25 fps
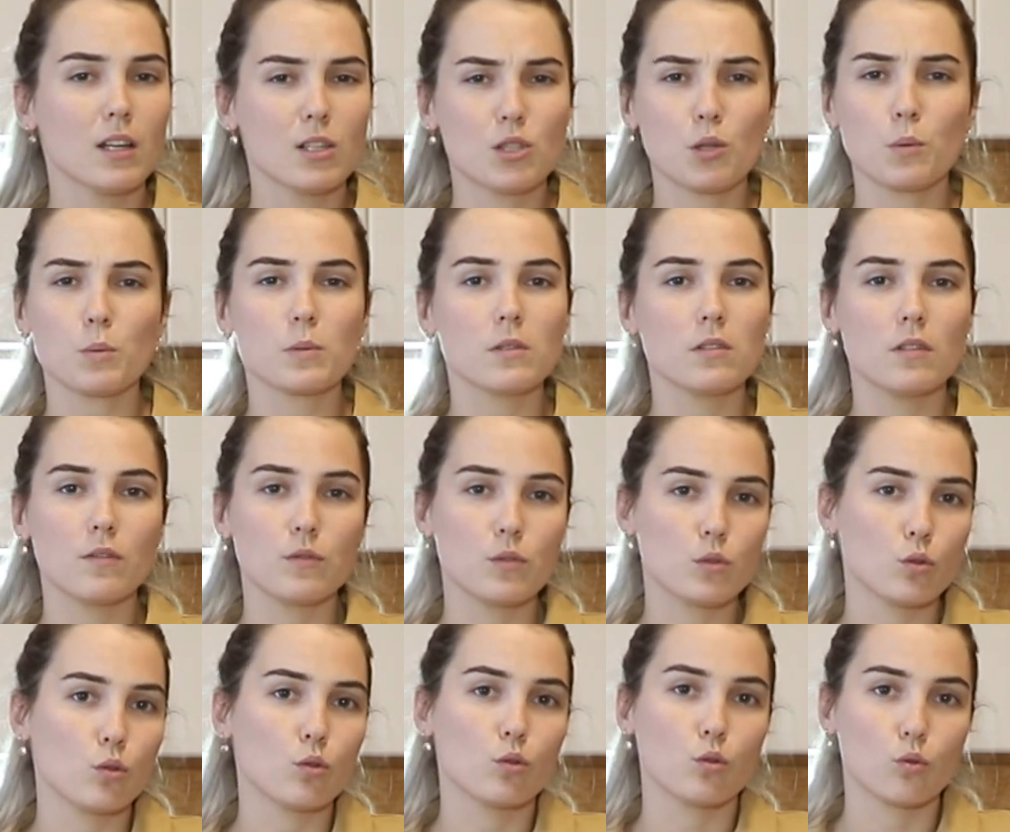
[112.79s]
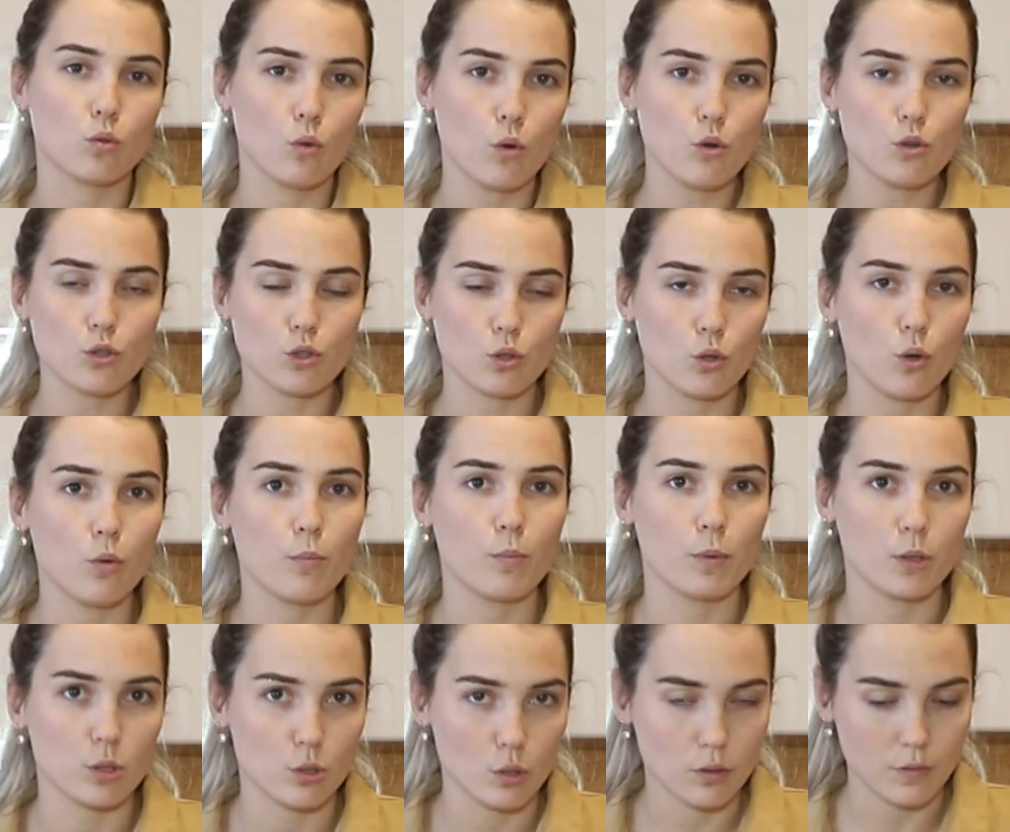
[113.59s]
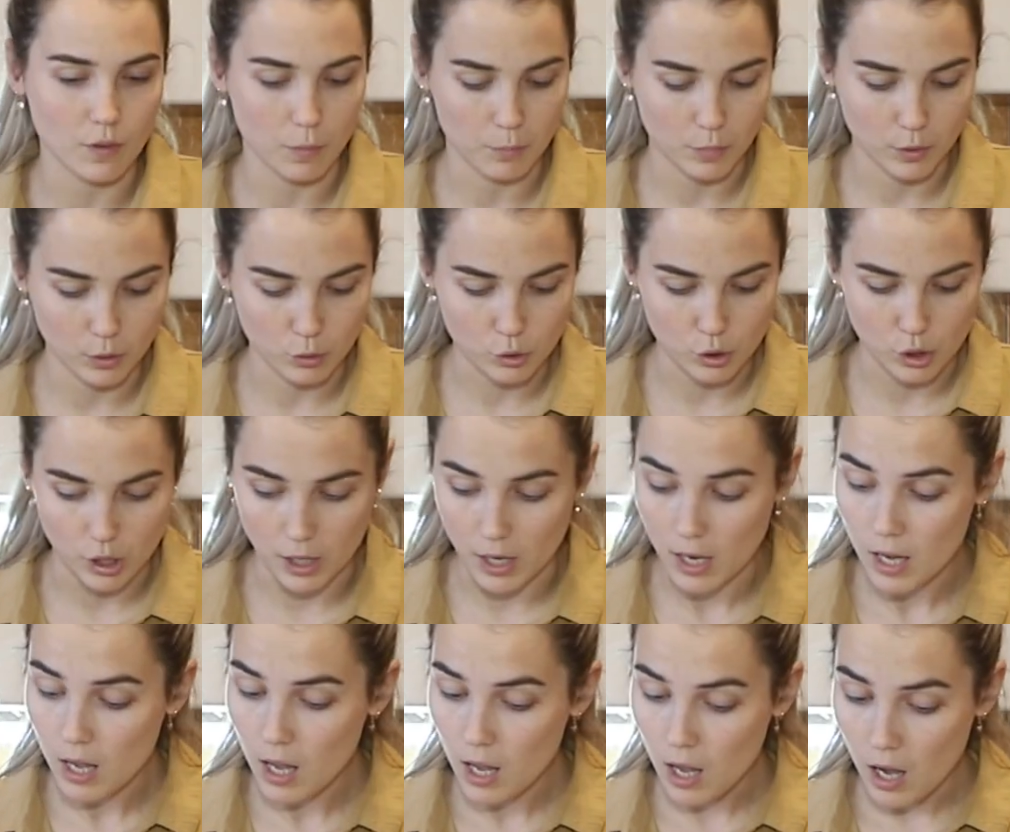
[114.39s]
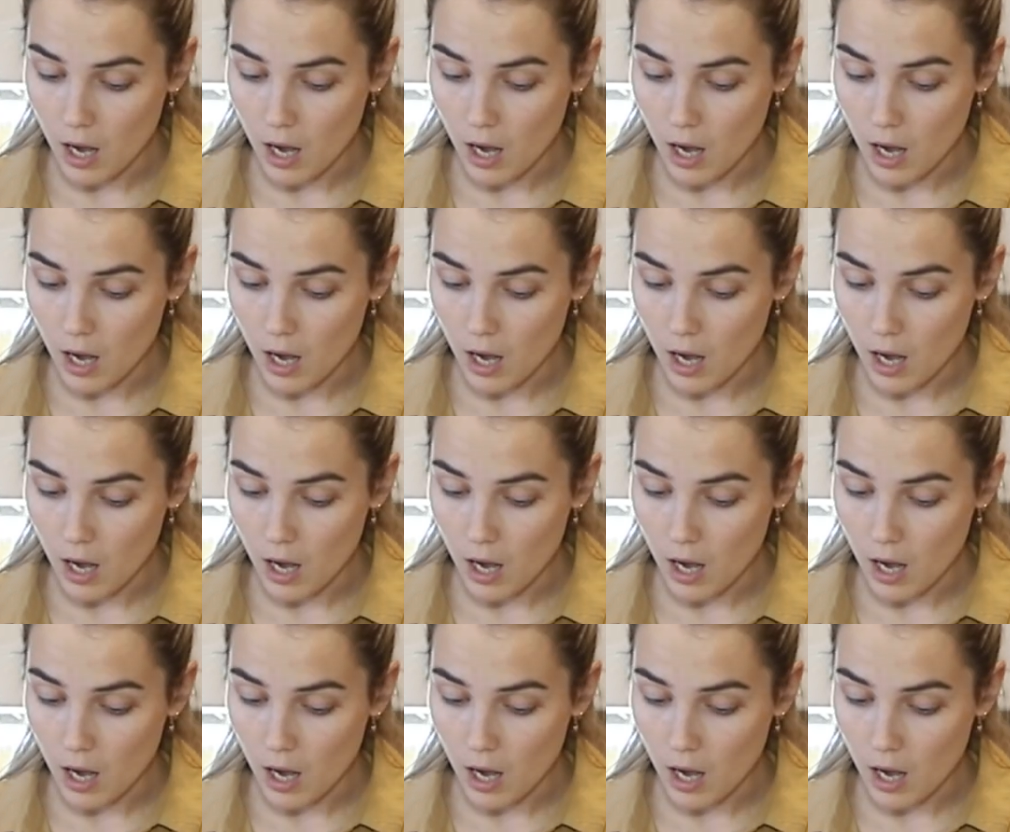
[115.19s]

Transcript: Собственно, все то, что придет вам по душе.